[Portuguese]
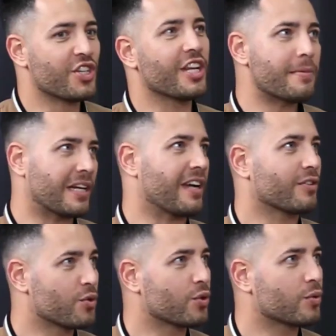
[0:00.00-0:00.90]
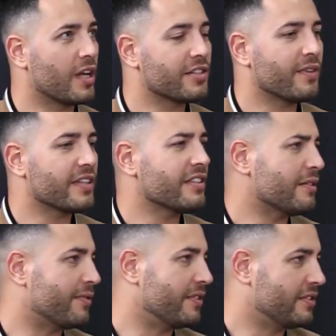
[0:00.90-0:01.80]
a minha casa com chocolates, vai ser
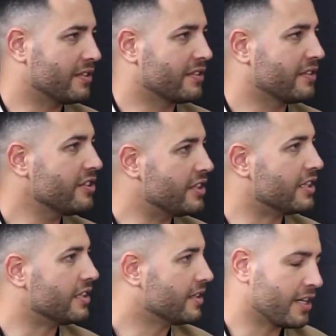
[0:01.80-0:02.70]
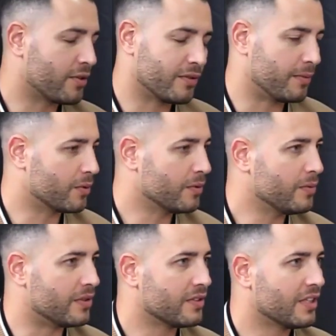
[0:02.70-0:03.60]
difícil resistir. É tão simples quanto
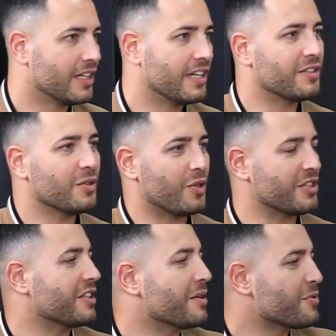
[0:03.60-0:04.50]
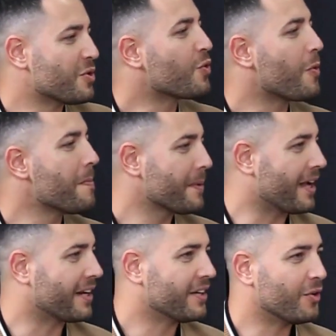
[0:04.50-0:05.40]
isso. Então nós tentamos não
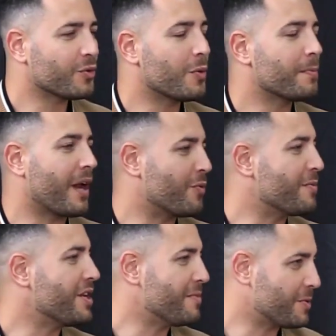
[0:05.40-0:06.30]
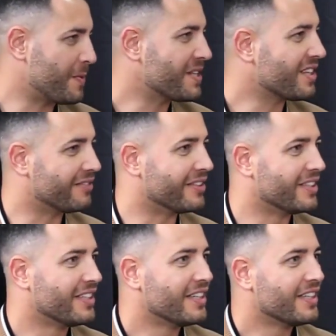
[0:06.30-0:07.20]
comprar, uhum. ou comprar o mínimo indispensável
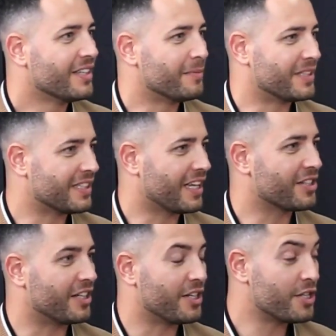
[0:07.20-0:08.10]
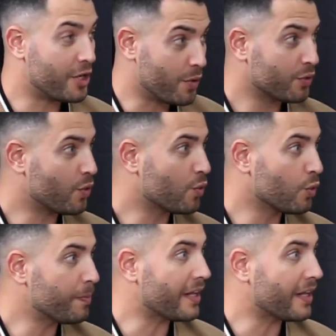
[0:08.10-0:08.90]
uhum. para tentar gerir. E eu Mas de vez em quando